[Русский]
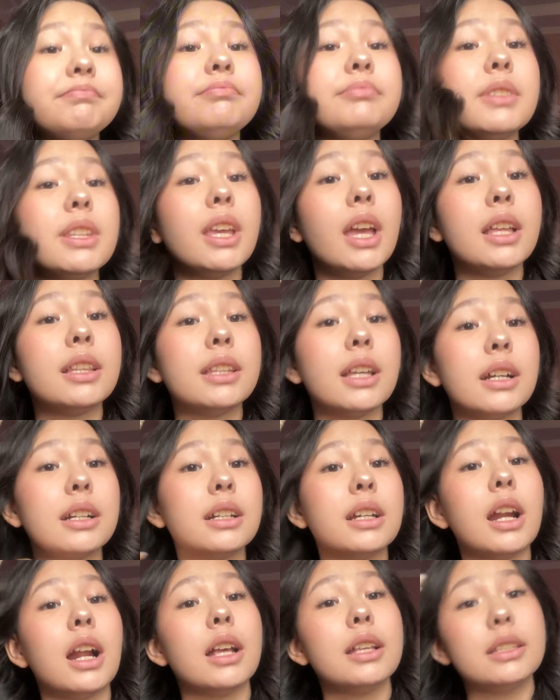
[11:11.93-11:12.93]
Я
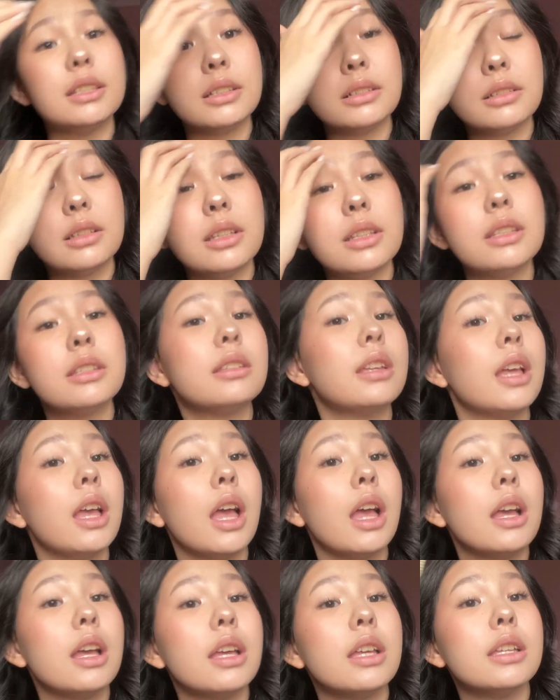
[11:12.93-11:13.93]
накрасилась.
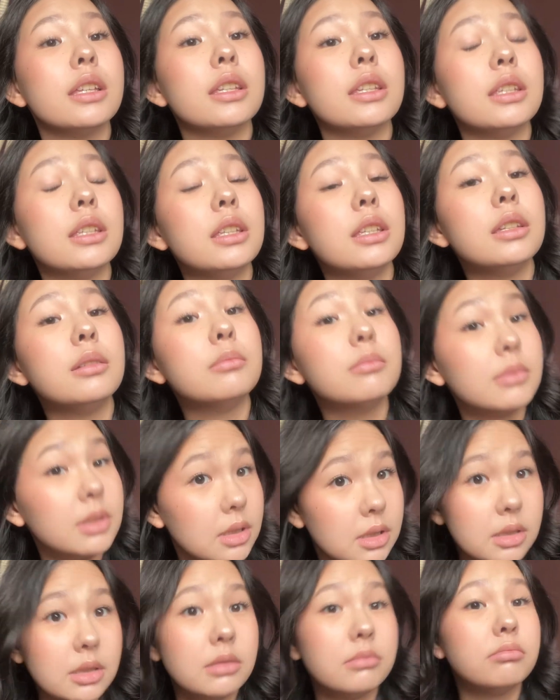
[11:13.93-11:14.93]
И
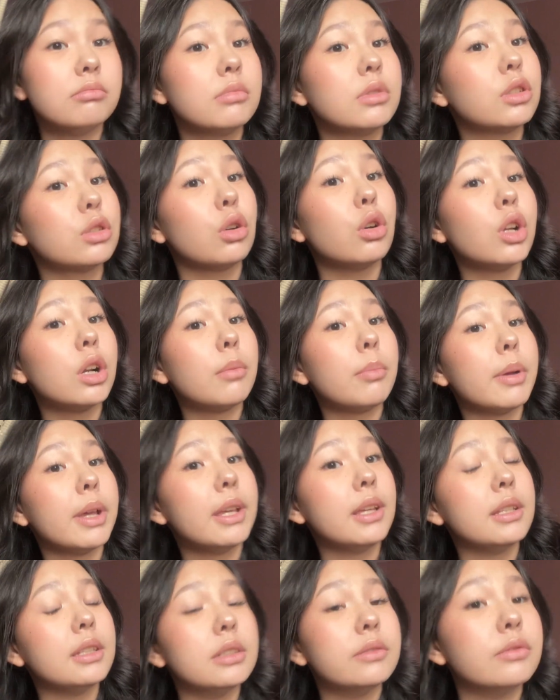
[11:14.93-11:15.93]
мы скоро
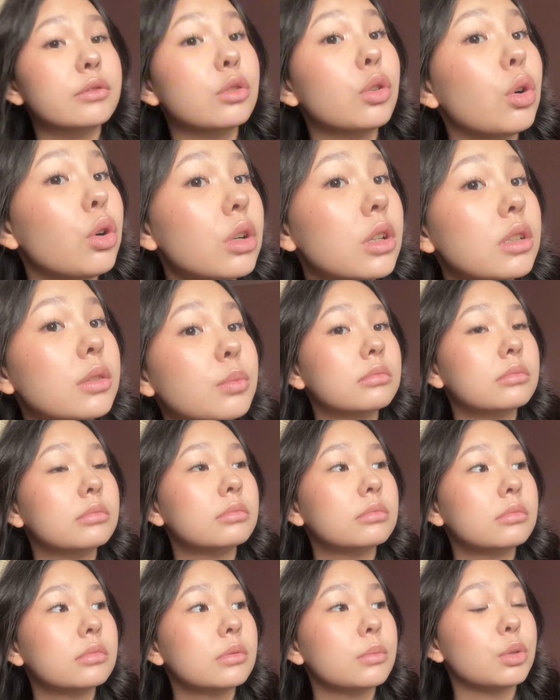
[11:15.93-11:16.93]
поедем в город,
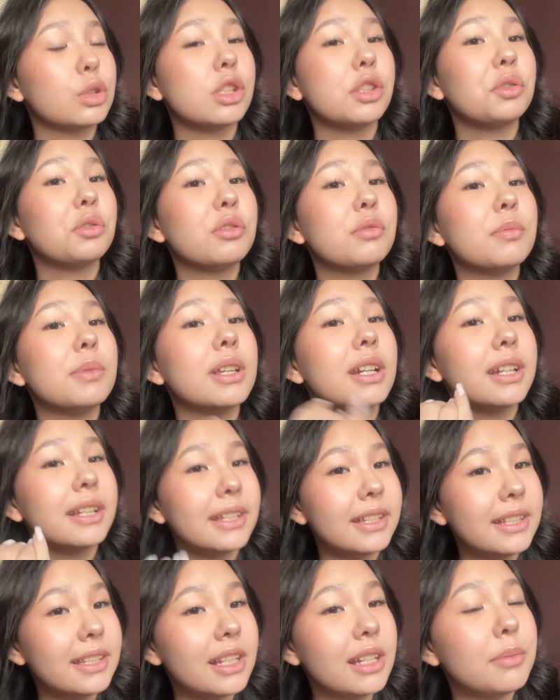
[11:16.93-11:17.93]
после того, как мои
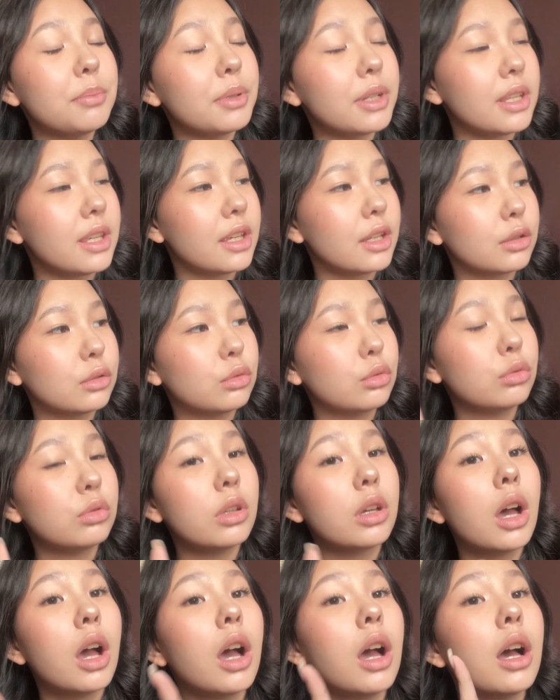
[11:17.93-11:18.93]
родители
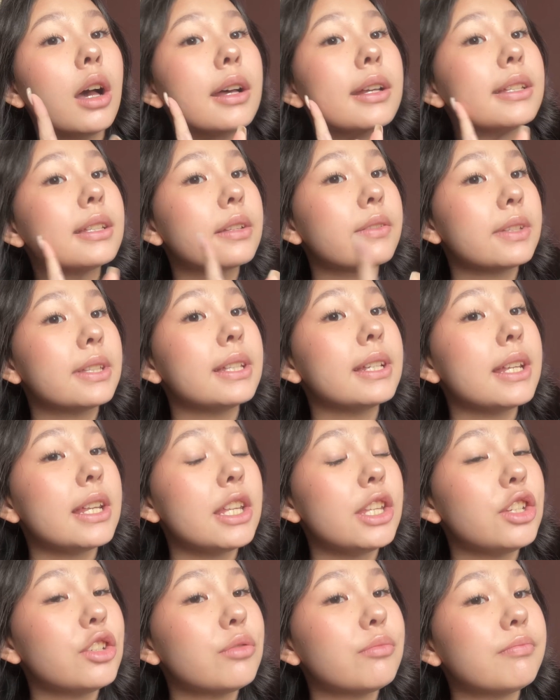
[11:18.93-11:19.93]
приедут со
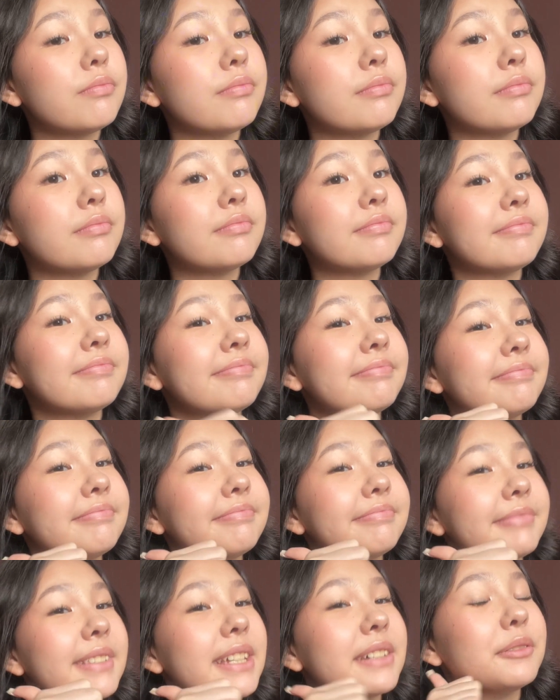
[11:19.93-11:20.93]
встречи.
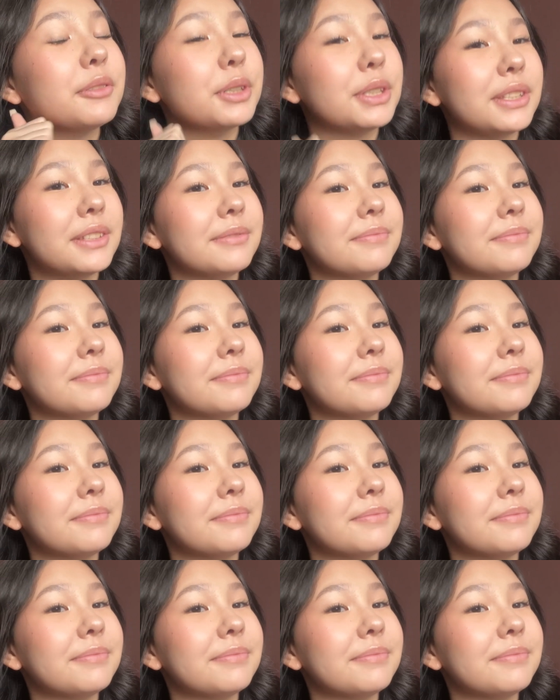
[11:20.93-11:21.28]
Вот.